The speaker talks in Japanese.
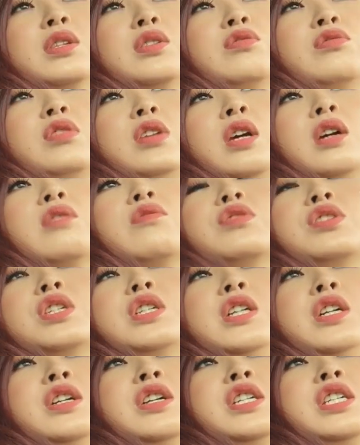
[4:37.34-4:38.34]
ちょっとややこし
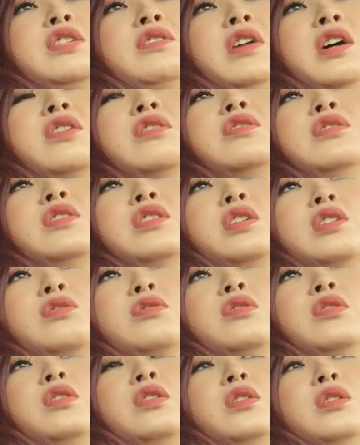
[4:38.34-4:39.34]
い話ではあるんだけ
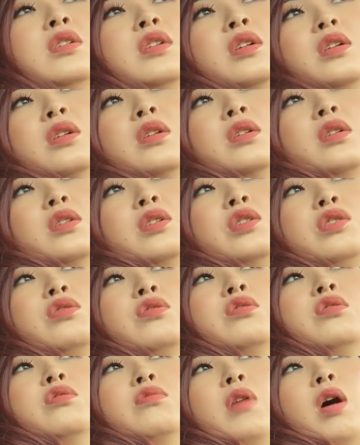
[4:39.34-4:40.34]
ど昨日
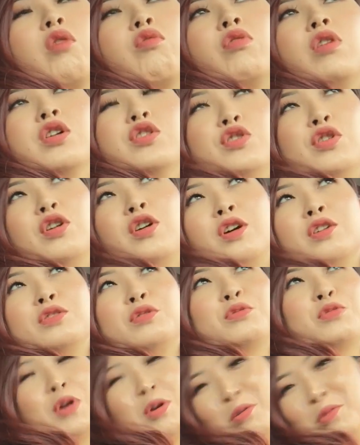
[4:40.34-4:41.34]
は壊れてなかっ
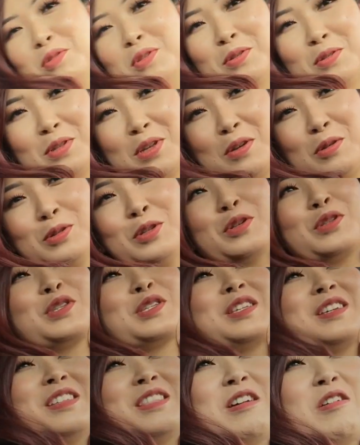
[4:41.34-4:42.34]
たとか言うんだよね。嘘
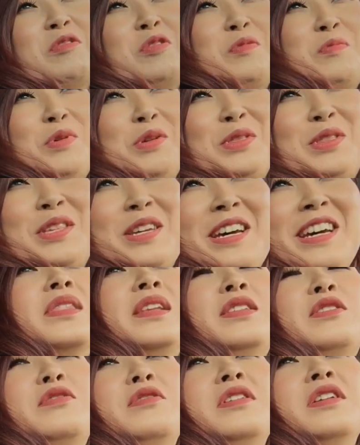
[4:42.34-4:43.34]
つくなよと思って。
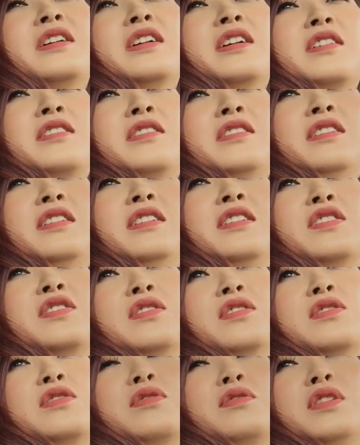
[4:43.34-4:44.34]
で、とにかく、
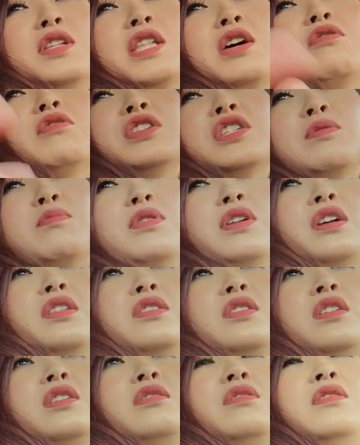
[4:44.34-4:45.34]
そう、そこで直してもらっ
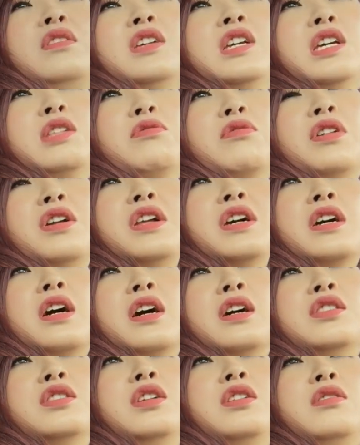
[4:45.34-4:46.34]
たんだよね。けどお金か
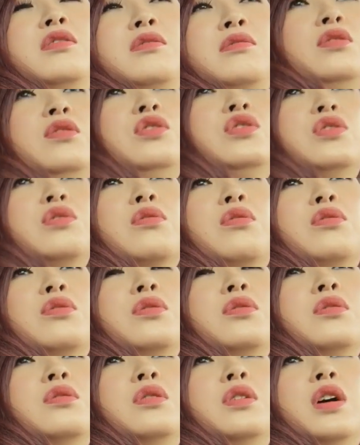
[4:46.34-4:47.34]
かったのよ。25
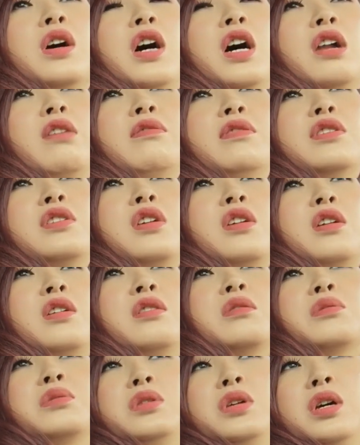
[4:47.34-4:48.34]
ドルくらい払わなきゃいけ
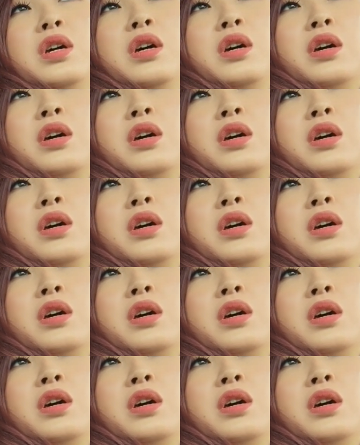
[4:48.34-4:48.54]
なくて。